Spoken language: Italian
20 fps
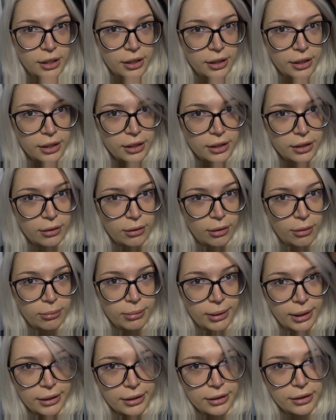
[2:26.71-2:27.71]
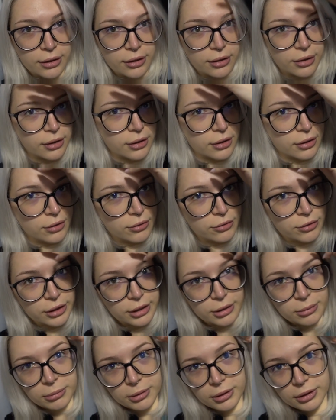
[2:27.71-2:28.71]
la riga da una parte
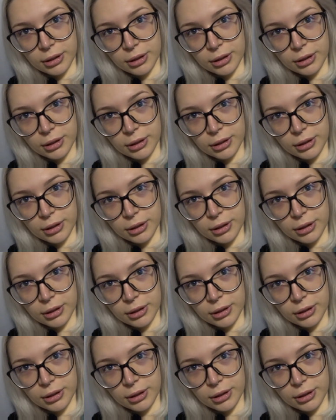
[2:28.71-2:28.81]
Fatemi